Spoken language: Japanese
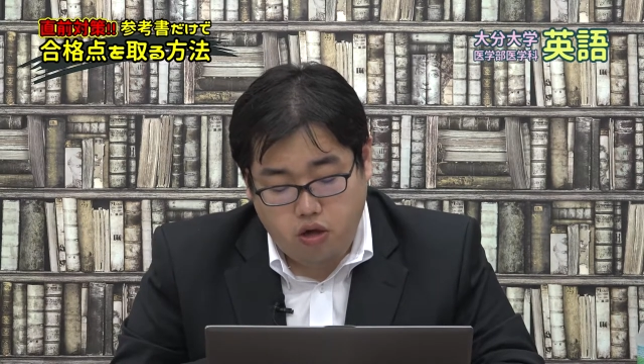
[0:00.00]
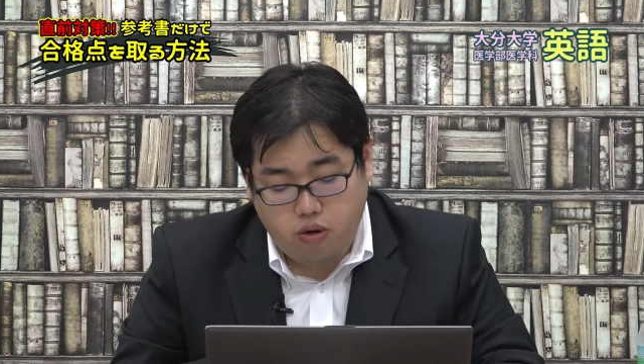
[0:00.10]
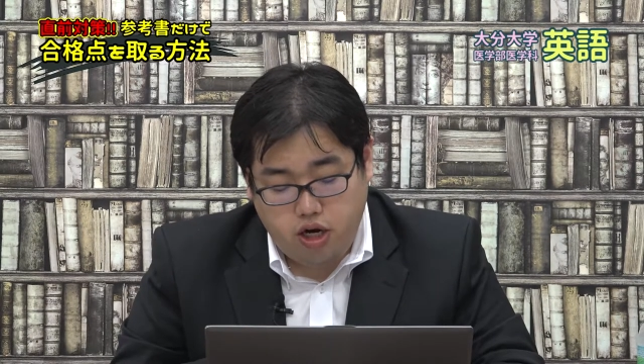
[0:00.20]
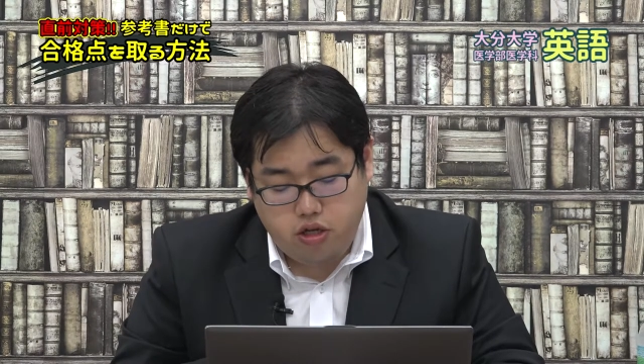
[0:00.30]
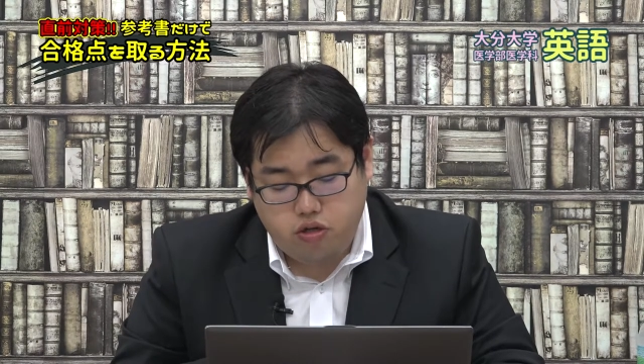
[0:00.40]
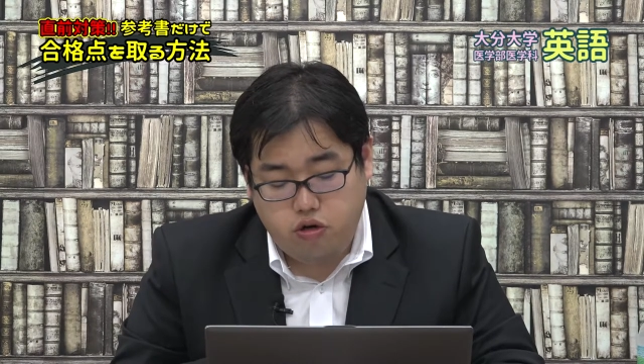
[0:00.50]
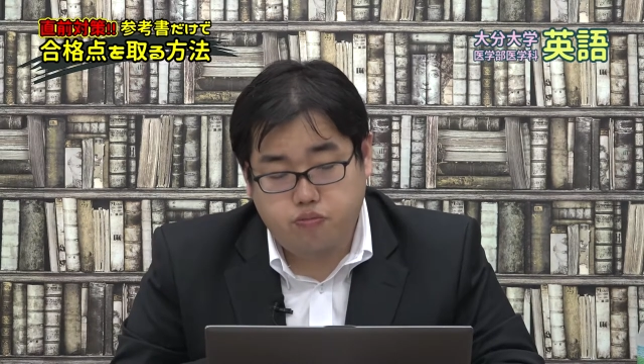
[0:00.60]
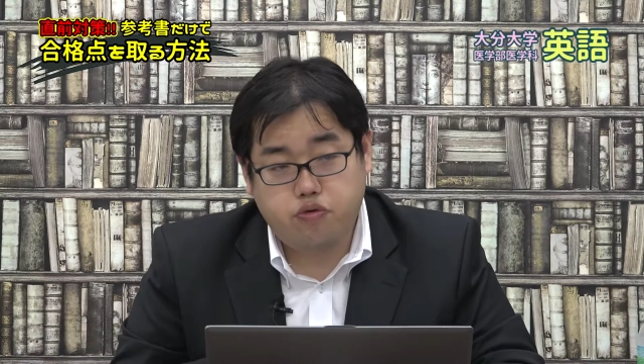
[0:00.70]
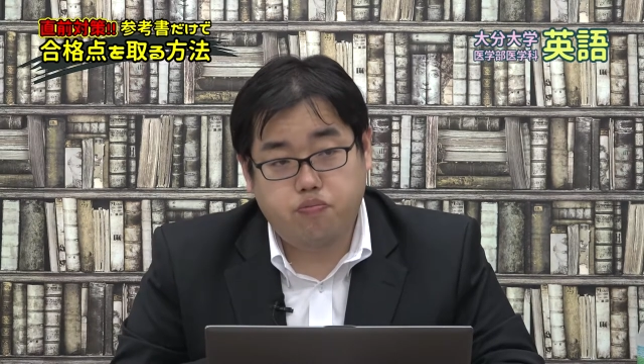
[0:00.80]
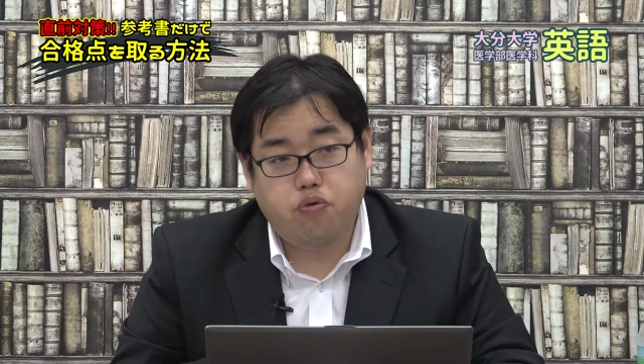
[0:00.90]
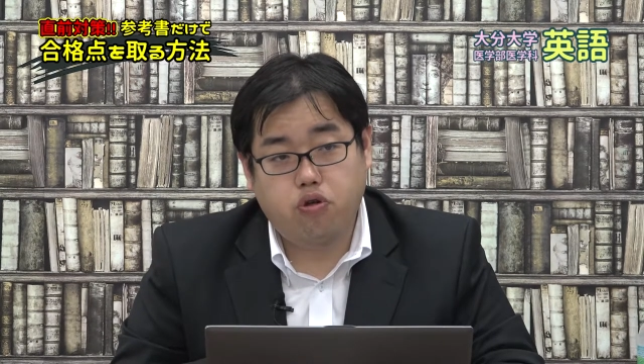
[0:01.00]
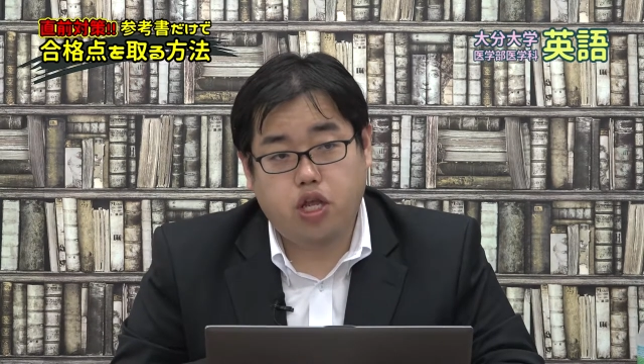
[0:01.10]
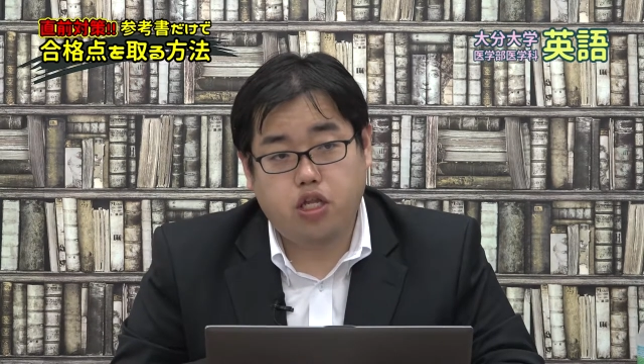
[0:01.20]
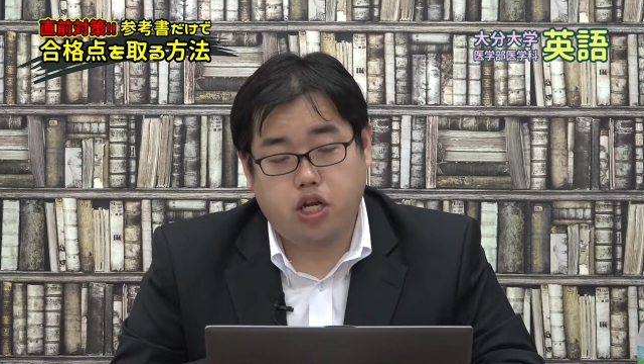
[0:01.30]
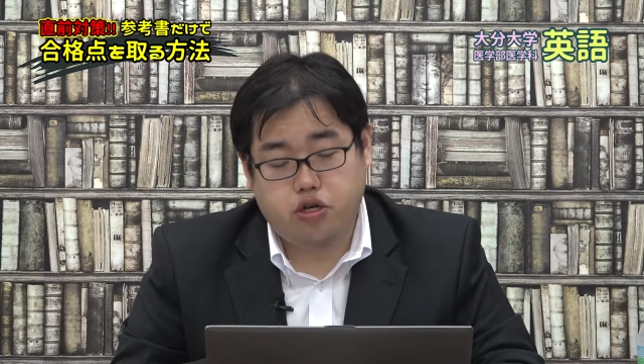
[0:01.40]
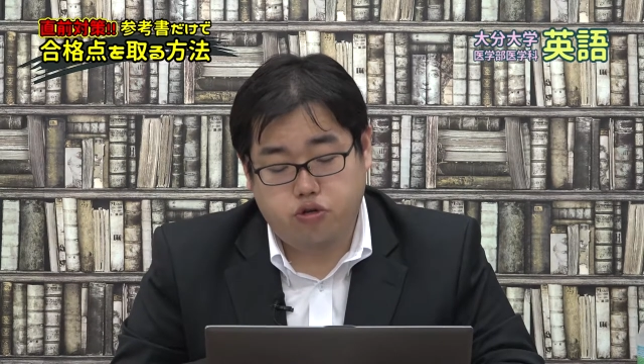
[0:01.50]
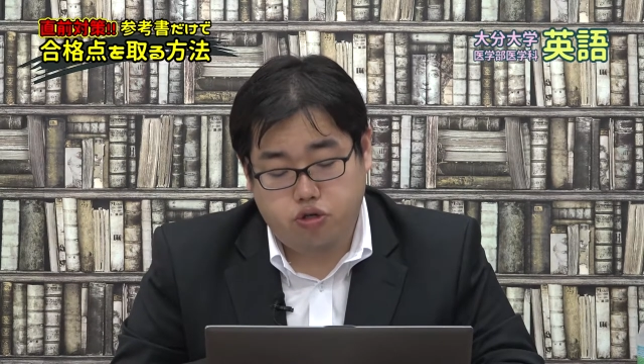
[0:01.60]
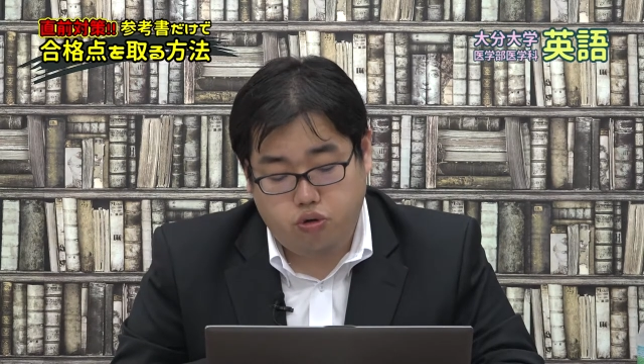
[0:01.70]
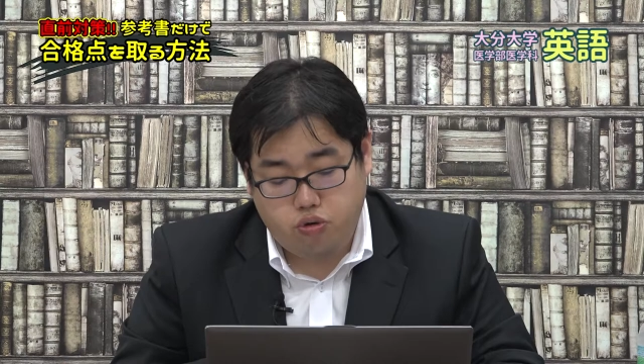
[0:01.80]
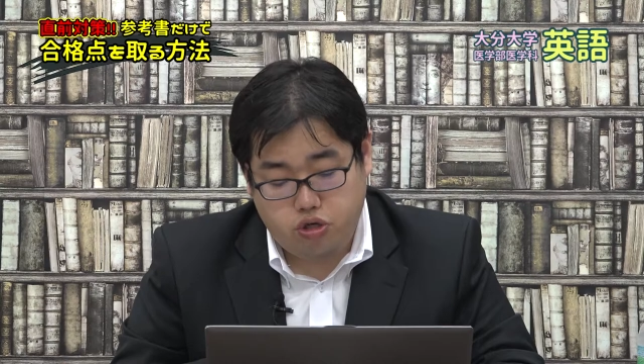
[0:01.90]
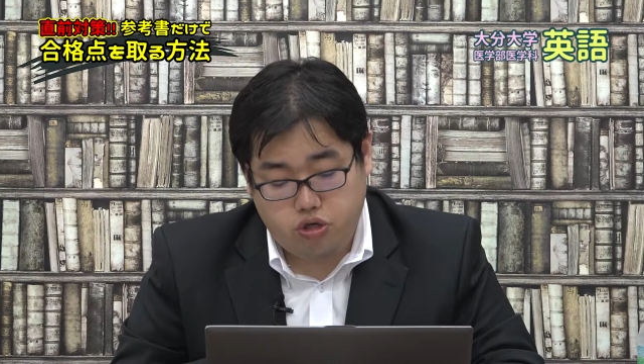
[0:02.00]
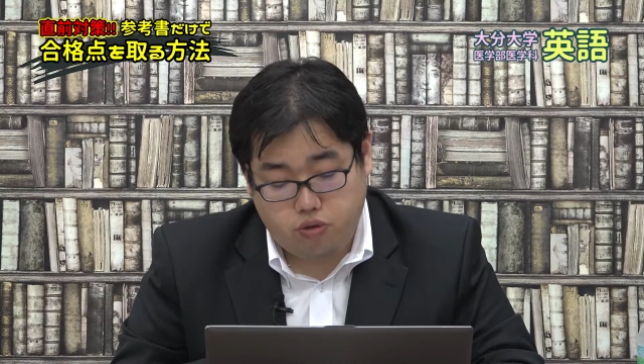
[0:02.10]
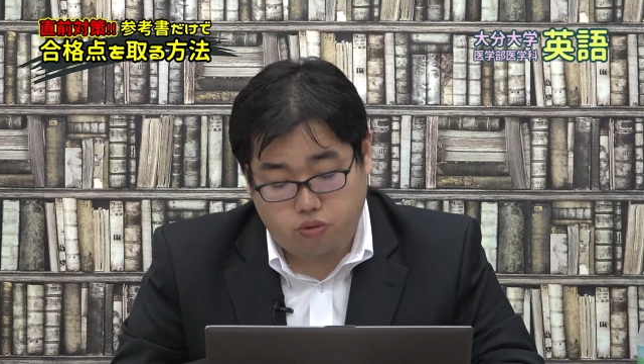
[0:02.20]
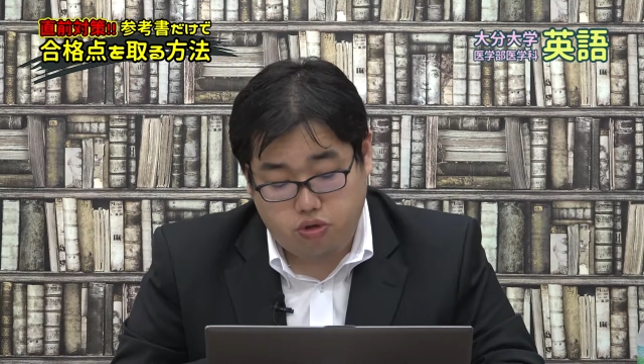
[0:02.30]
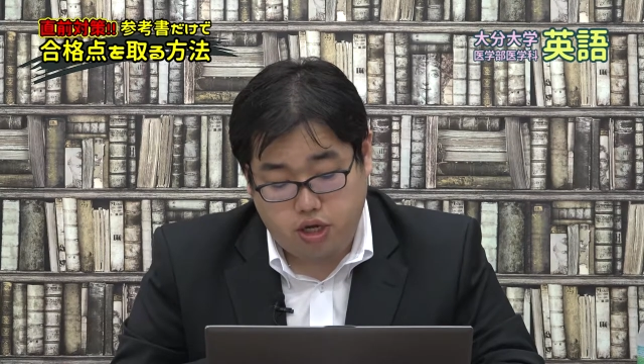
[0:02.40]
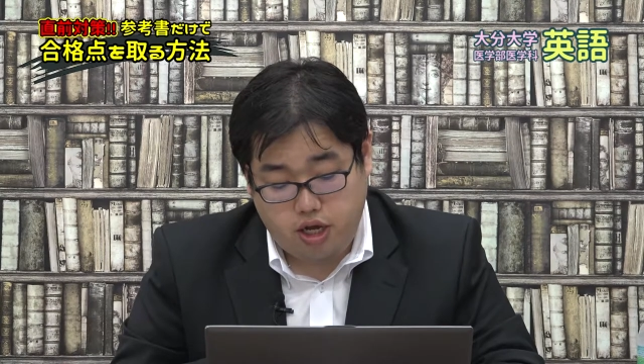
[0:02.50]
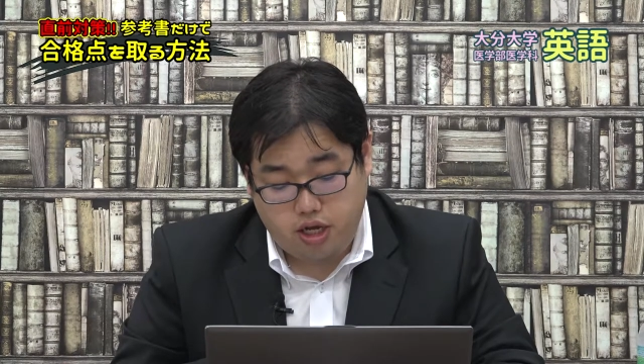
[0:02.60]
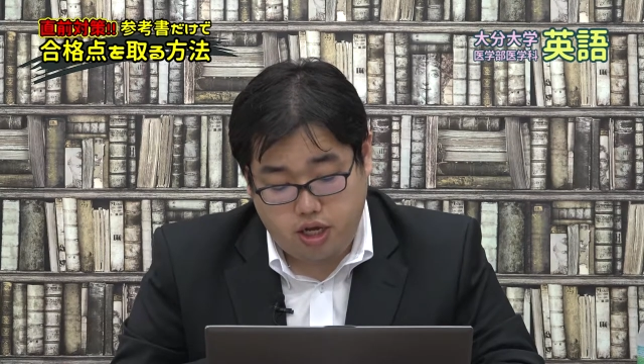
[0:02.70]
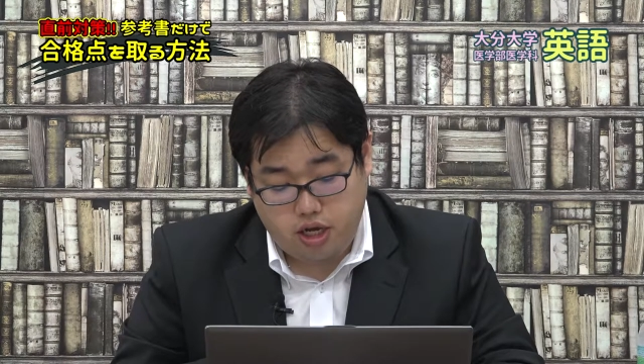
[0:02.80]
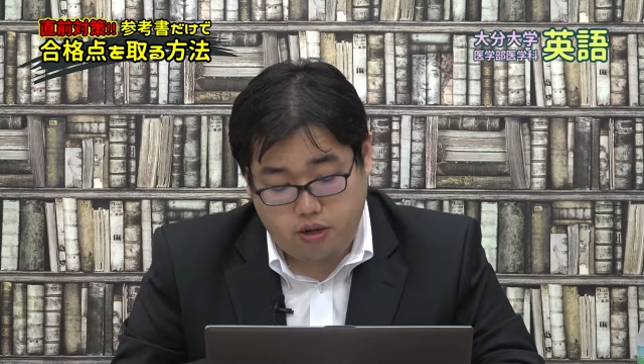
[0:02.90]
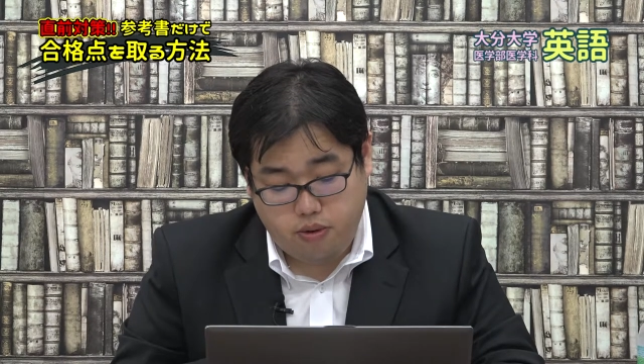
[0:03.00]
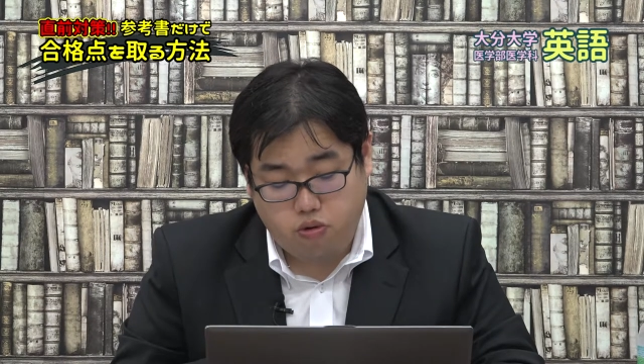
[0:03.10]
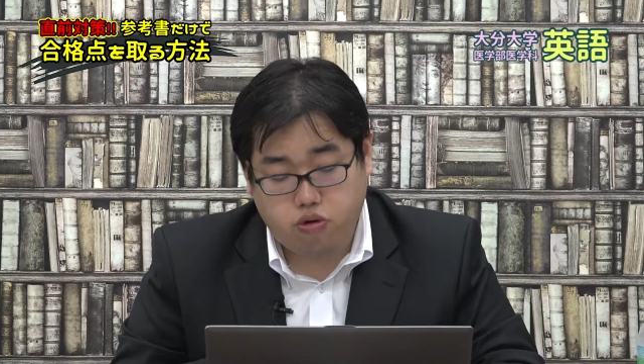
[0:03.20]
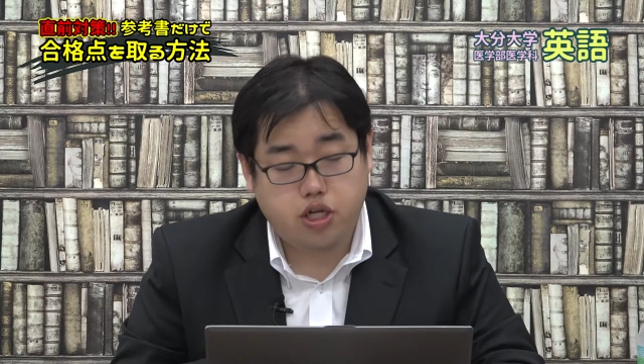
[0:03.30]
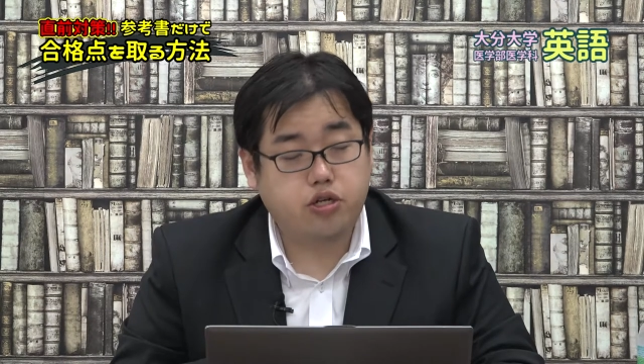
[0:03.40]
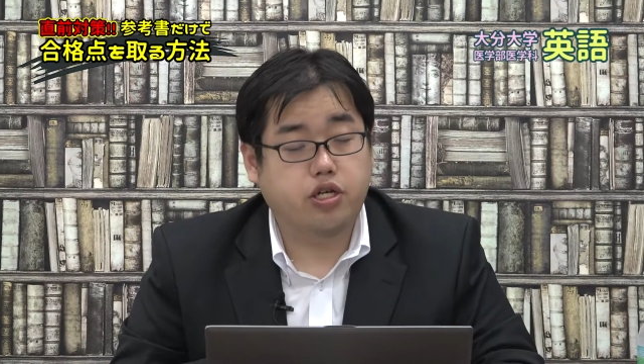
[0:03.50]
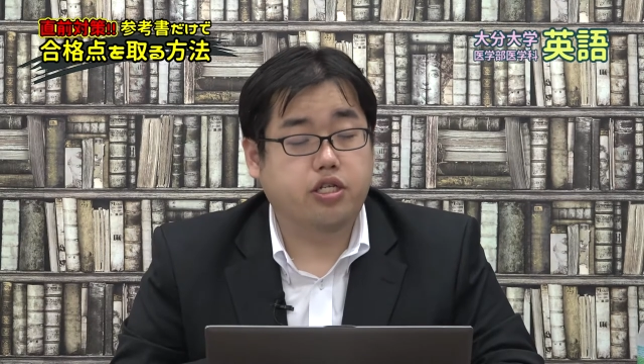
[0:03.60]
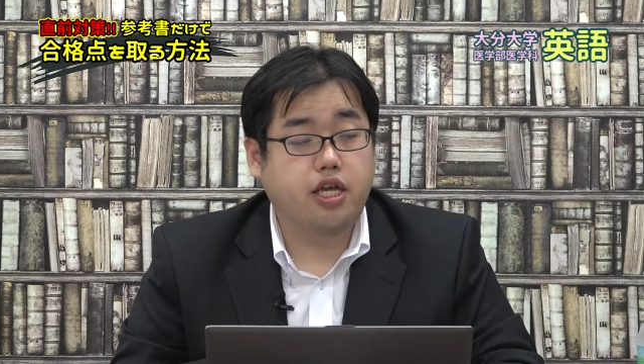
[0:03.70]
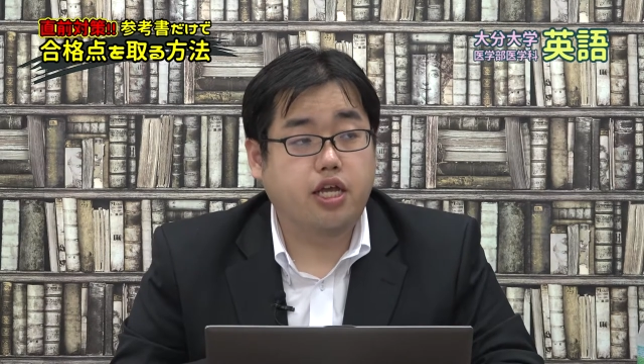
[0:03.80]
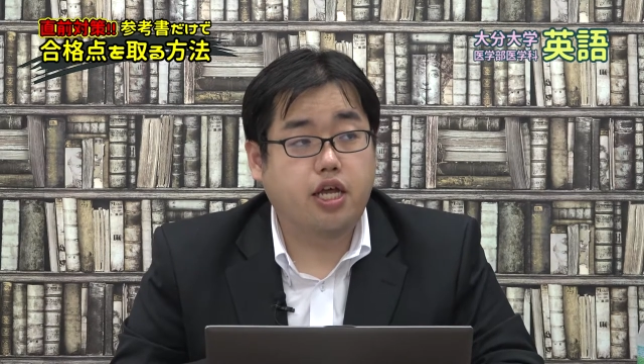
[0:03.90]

割とその文法だったり、空所補充の問題、えー、まあ、極正書ですね、